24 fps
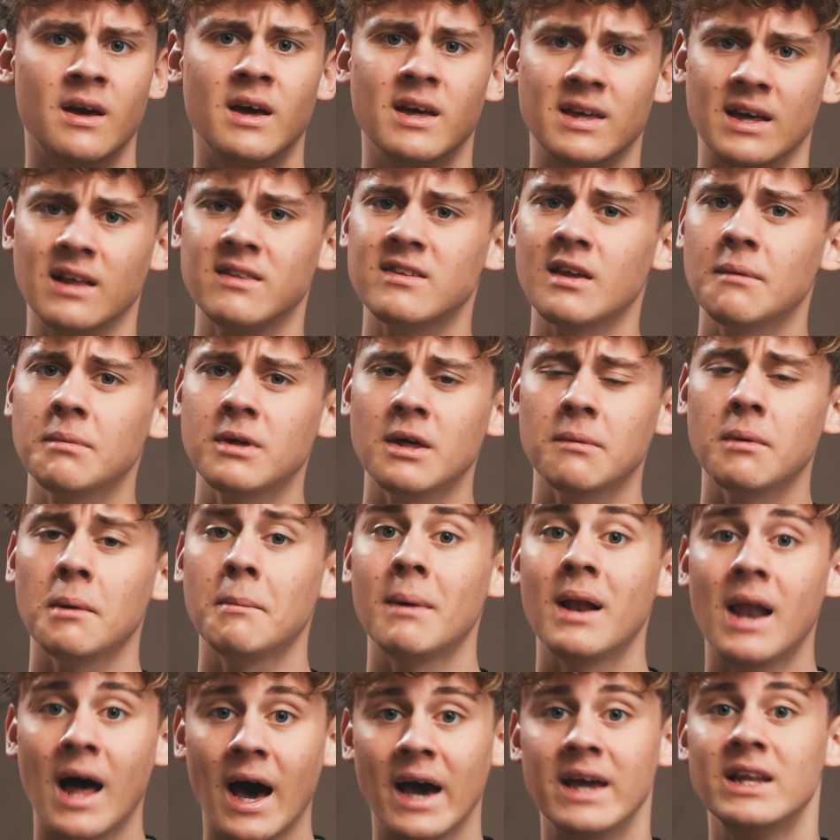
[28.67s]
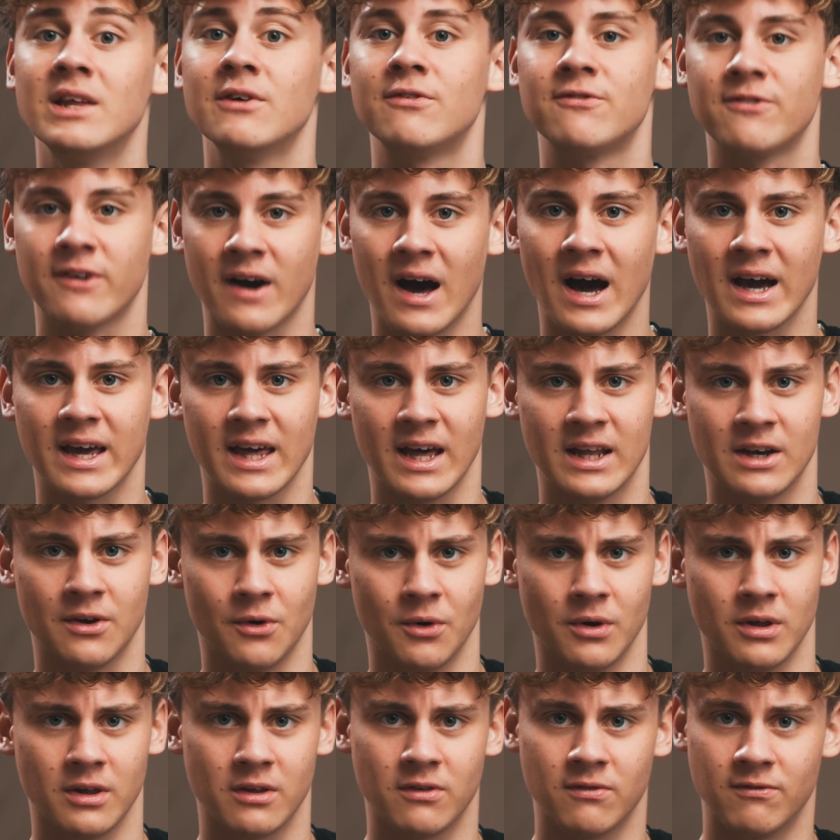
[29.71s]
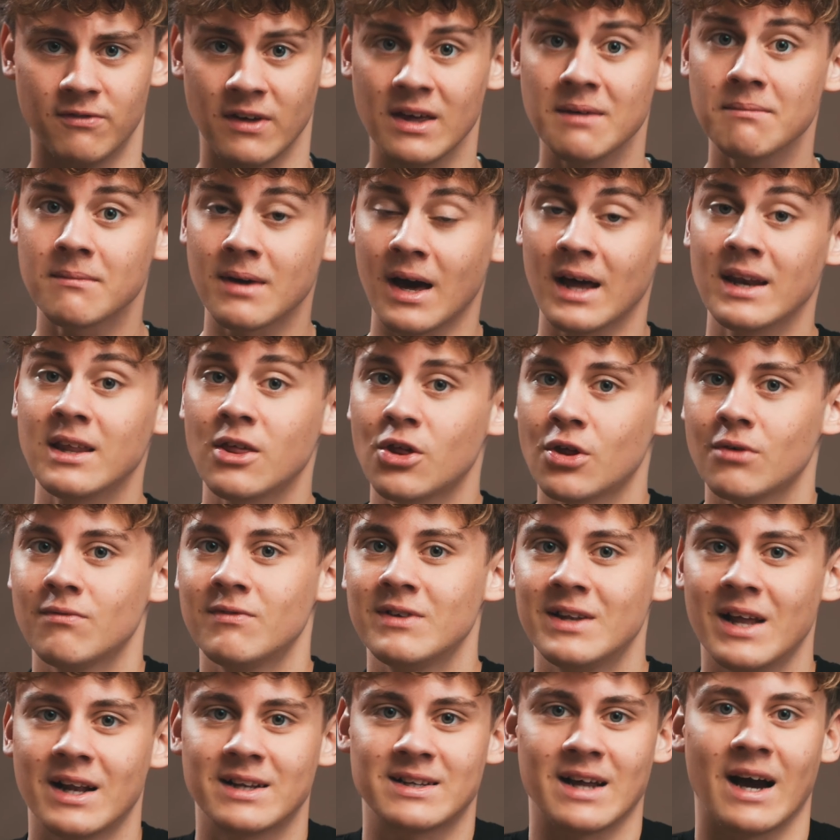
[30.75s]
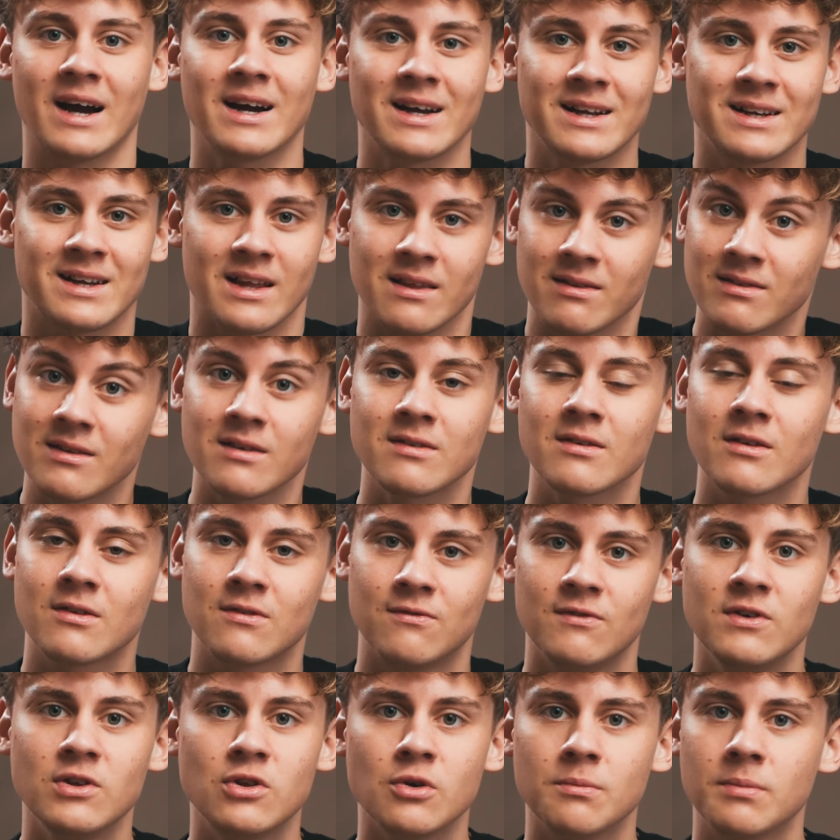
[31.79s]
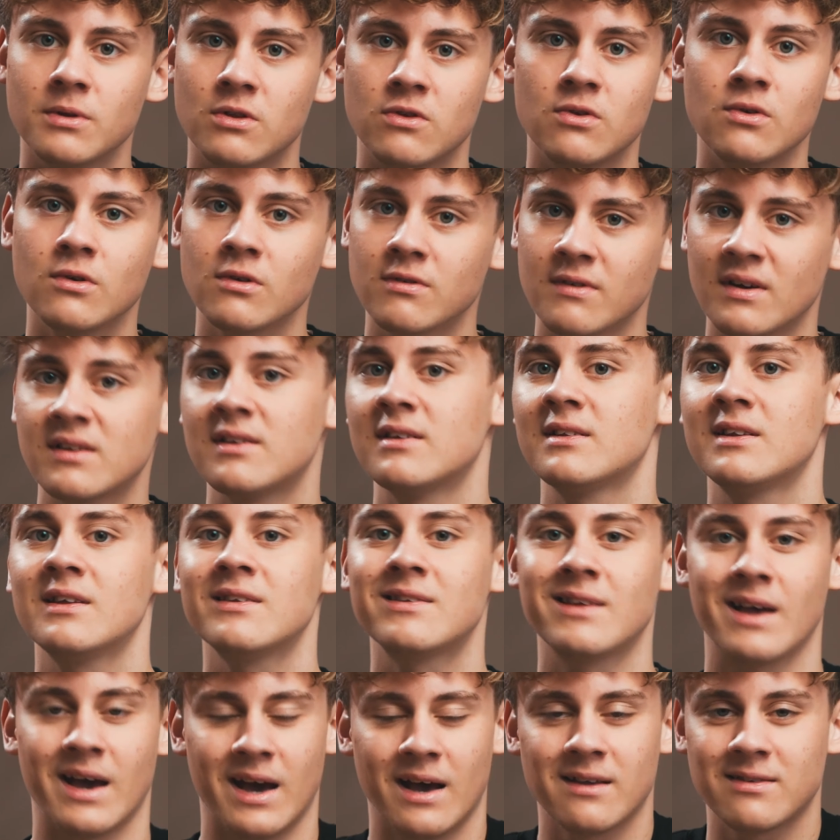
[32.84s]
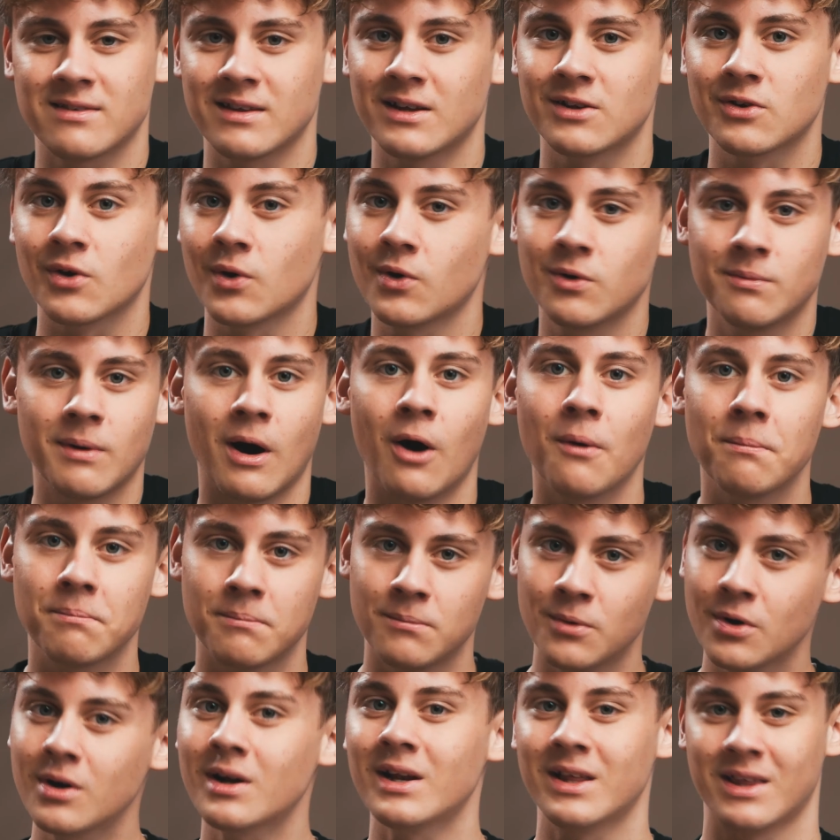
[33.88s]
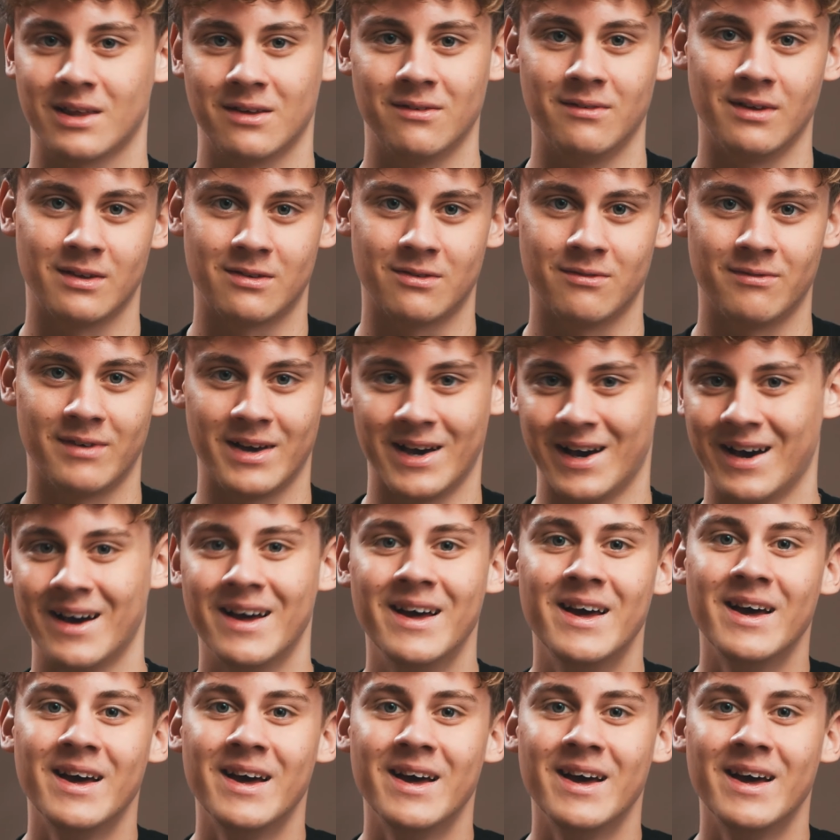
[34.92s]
Jetzt habe ich aber mal eine Frage an euch. Wem kann ich schon wieder danken, dass dieses Video bzw. dieser erste Eindruck überhaupt möglich gewesen wäre?